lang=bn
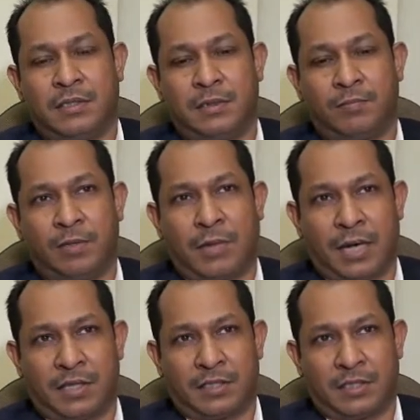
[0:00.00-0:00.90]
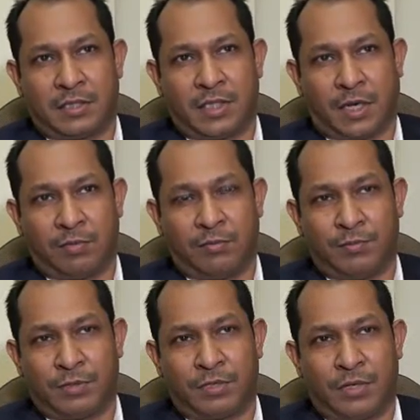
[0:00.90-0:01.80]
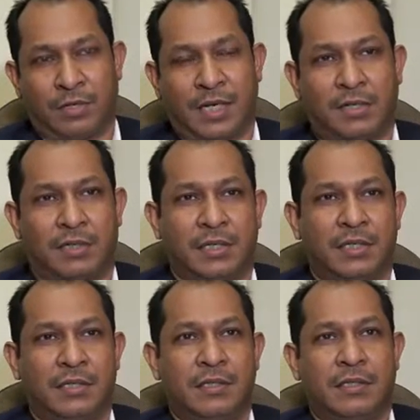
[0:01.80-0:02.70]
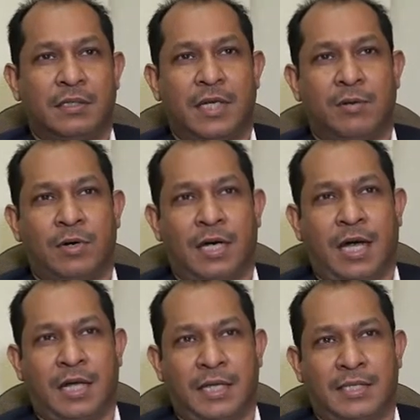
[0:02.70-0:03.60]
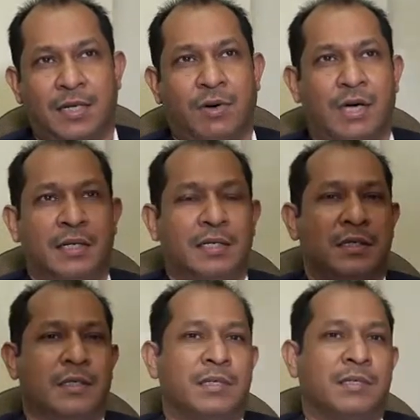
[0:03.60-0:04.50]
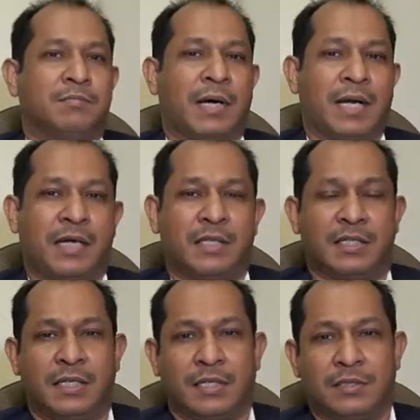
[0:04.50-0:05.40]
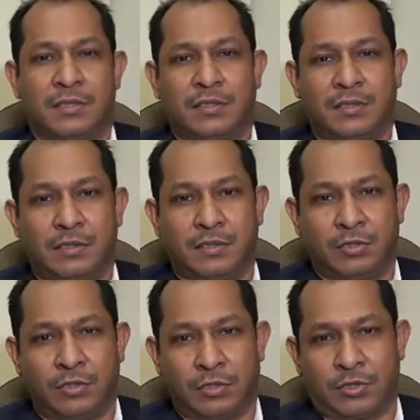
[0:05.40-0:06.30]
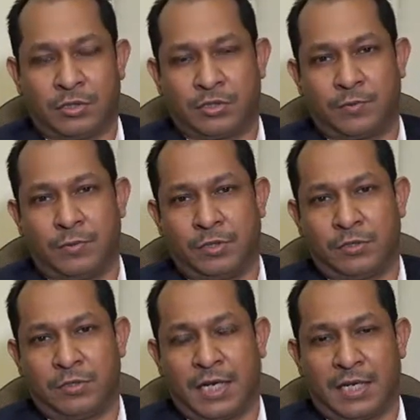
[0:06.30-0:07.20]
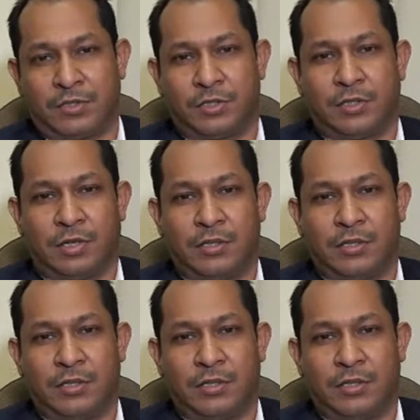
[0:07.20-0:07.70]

এবং বাংলাদেশের সার্বভৌমত্ব রক্ষা করি এবং হারিয়ে যাওয়া বাংলাদেশের গণতন্ত্র পুনরুদ্ধারের জন্য